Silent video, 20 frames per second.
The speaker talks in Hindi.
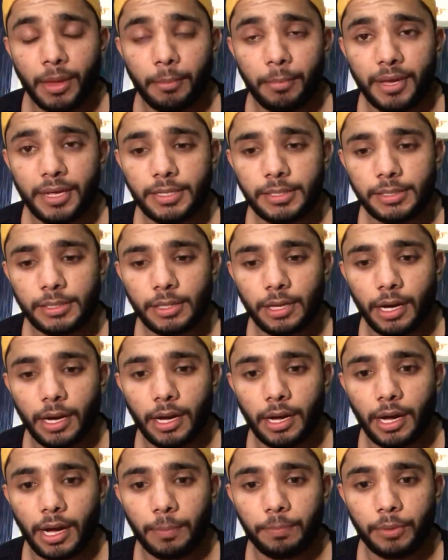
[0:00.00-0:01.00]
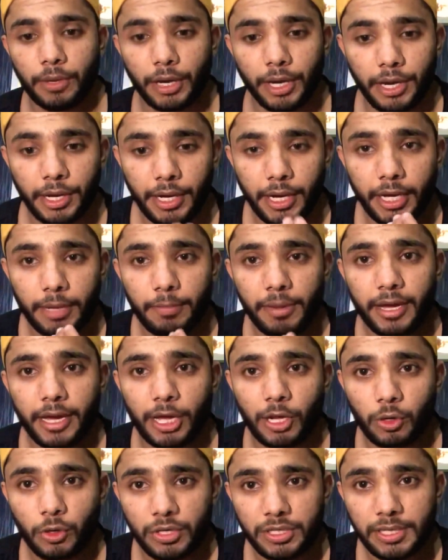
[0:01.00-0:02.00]
मीन्स आप इनटेक में
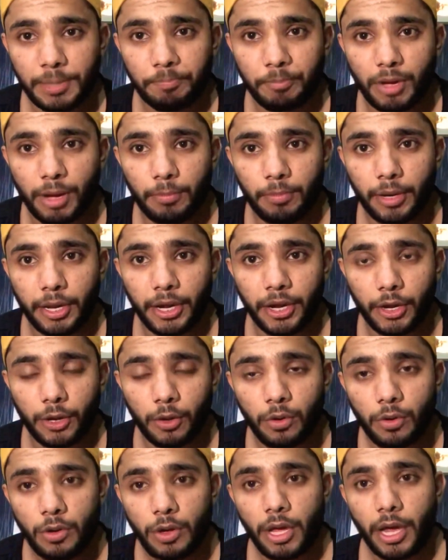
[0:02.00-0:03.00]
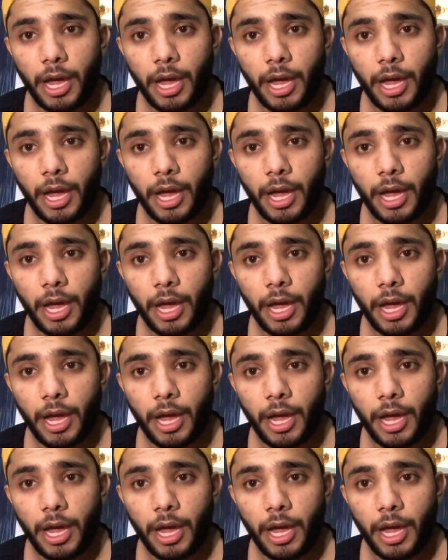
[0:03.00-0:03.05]
कैलोरीज आप कम ले रहे हो